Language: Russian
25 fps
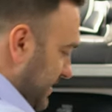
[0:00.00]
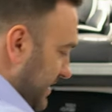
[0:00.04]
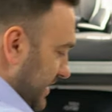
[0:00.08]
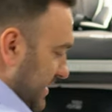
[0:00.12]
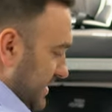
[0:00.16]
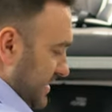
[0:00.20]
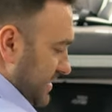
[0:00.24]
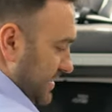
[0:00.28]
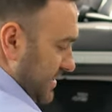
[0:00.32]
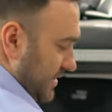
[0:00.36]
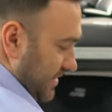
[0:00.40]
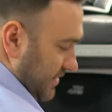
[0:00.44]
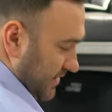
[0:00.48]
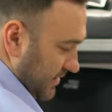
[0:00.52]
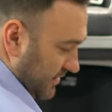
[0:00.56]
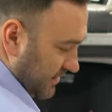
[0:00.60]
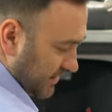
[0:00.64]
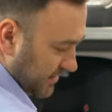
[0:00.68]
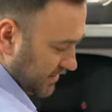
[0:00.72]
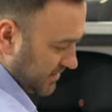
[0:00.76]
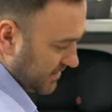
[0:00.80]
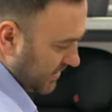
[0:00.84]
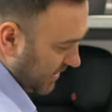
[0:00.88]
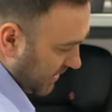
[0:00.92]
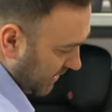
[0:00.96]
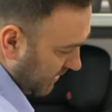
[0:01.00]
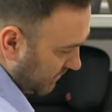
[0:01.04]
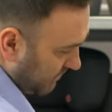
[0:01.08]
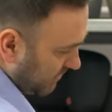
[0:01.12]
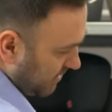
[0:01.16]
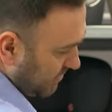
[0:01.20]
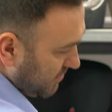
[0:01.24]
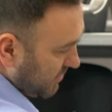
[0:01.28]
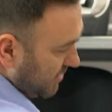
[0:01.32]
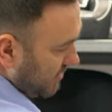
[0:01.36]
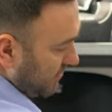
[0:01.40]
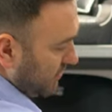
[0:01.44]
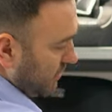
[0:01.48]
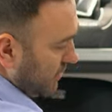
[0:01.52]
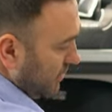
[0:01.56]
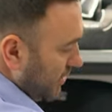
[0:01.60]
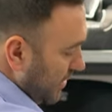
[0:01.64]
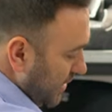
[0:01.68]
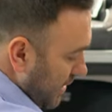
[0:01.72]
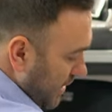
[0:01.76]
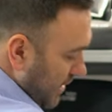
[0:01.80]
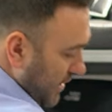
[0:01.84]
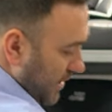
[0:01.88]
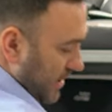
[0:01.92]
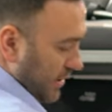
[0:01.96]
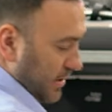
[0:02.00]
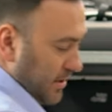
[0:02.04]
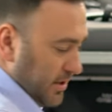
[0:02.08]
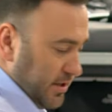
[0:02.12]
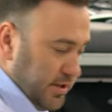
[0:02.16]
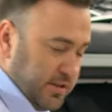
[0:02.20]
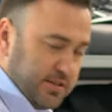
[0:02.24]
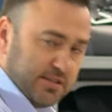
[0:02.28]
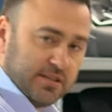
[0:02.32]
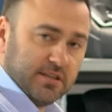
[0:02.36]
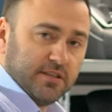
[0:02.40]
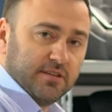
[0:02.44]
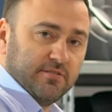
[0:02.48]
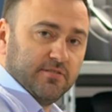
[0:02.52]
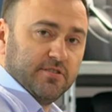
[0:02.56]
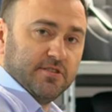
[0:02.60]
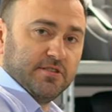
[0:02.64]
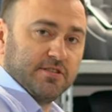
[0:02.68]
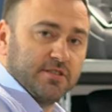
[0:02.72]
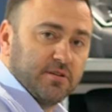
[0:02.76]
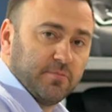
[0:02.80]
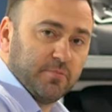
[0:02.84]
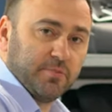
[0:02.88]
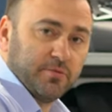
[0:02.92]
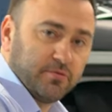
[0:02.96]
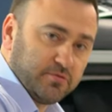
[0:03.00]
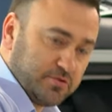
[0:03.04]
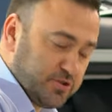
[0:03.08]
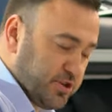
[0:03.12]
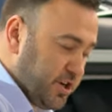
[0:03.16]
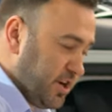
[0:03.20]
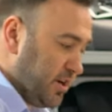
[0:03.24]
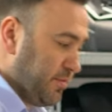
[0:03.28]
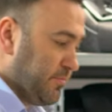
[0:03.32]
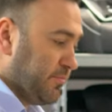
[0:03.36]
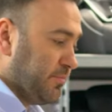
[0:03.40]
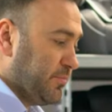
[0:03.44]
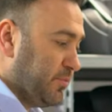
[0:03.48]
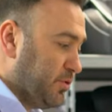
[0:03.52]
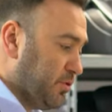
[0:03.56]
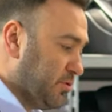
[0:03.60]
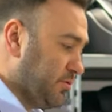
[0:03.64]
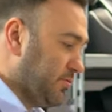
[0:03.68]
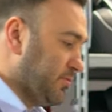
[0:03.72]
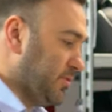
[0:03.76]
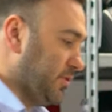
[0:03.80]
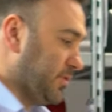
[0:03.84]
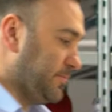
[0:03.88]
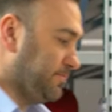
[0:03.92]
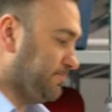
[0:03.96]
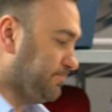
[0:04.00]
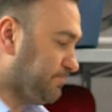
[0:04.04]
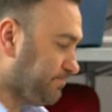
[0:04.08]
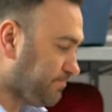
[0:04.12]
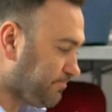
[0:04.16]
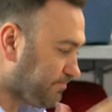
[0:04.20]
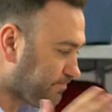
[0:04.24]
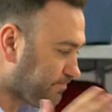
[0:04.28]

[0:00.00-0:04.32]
всей силы натягиваем его и, соответственно, получаем мертвое